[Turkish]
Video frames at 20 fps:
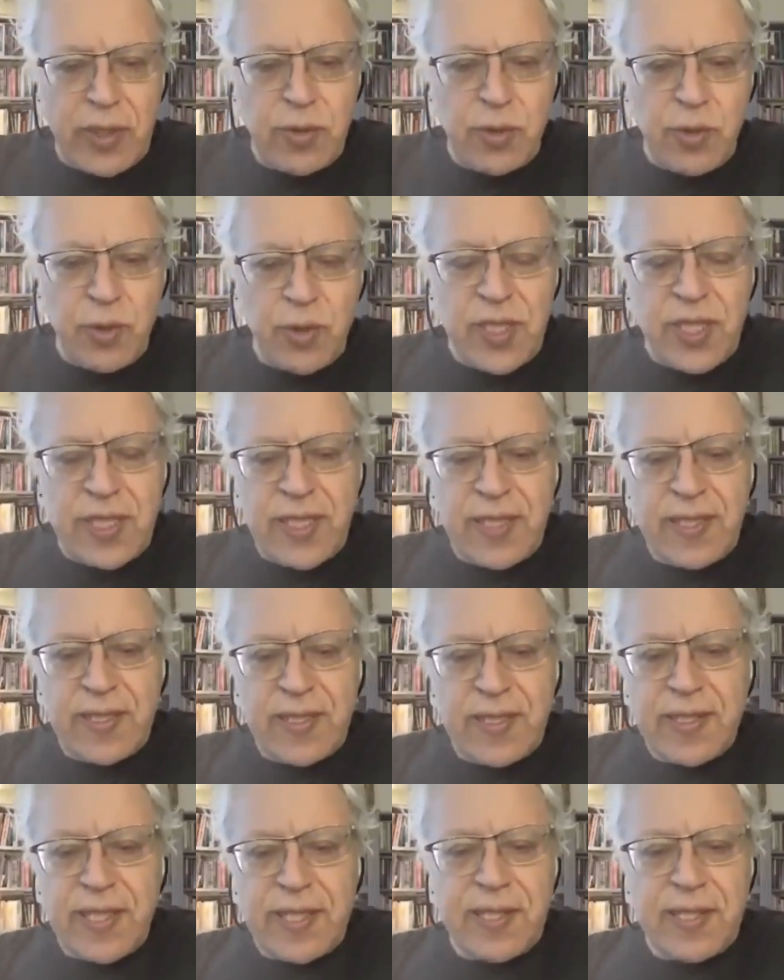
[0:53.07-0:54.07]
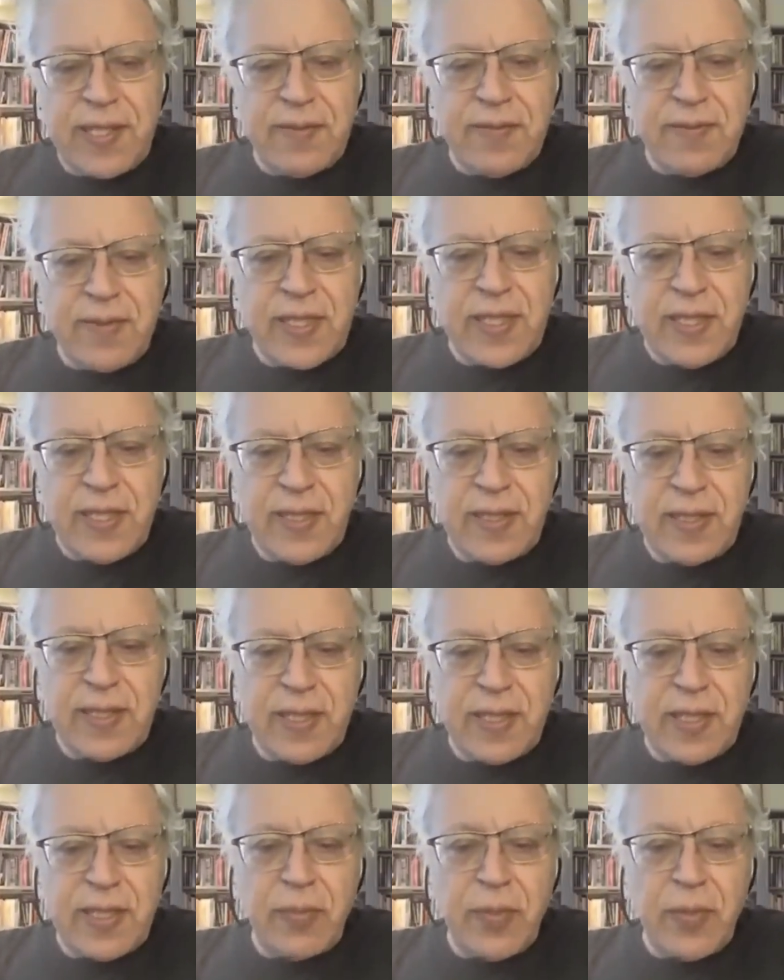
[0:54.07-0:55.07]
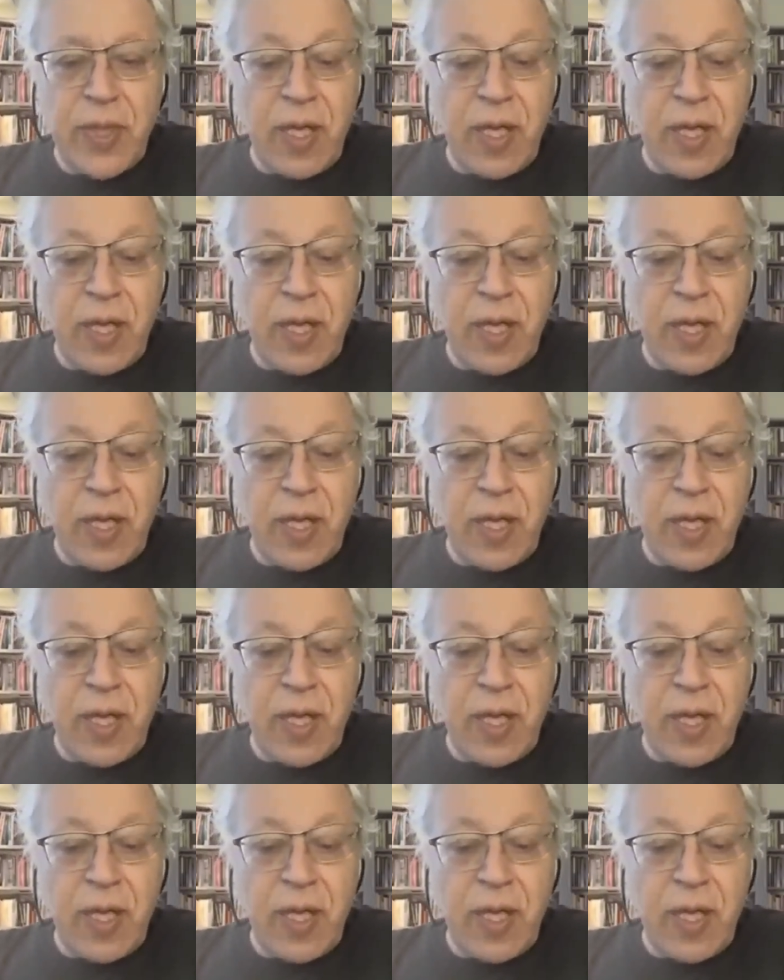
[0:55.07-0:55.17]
Türkiye'dedir dediğim vakit adam